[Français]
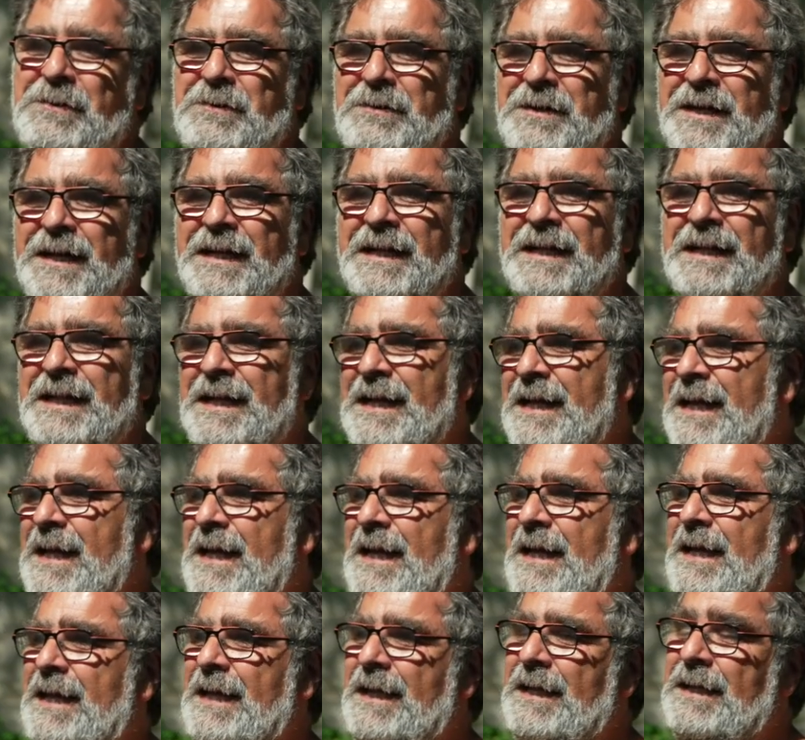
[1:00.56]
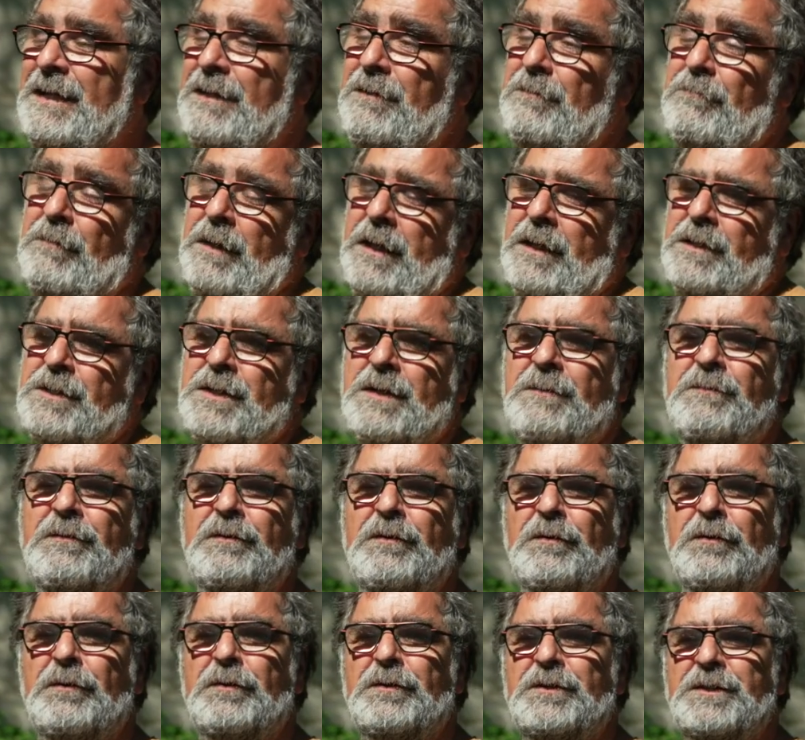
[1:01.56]
Gauguin. Et voilà, j'aime
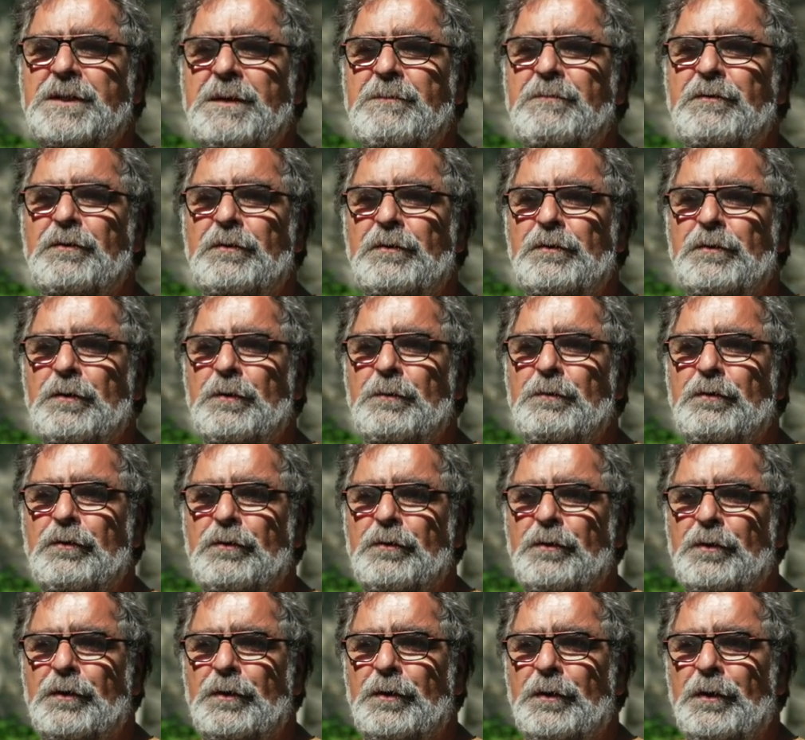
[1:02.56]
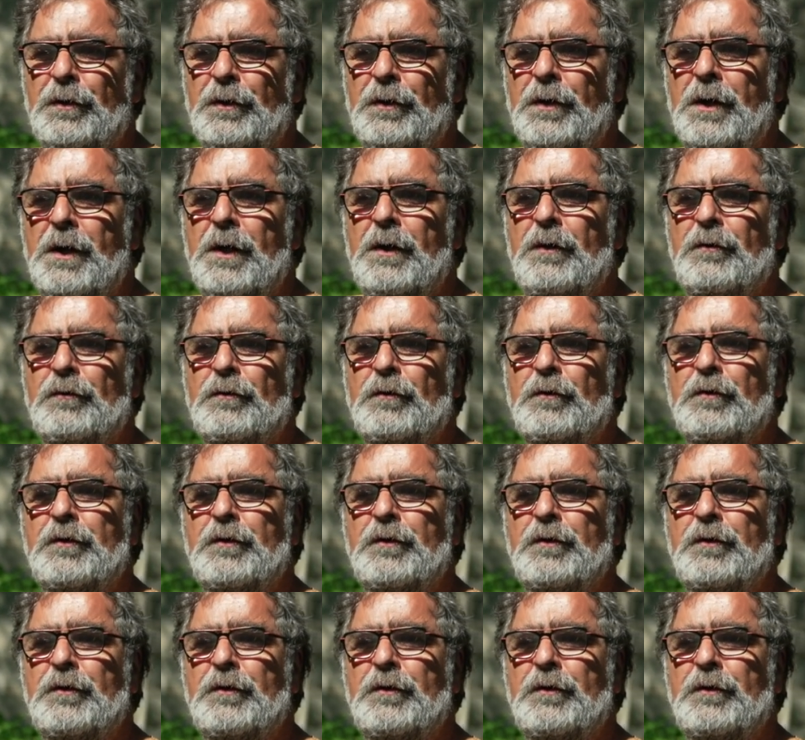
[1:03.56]
ce, lieu pour euh, son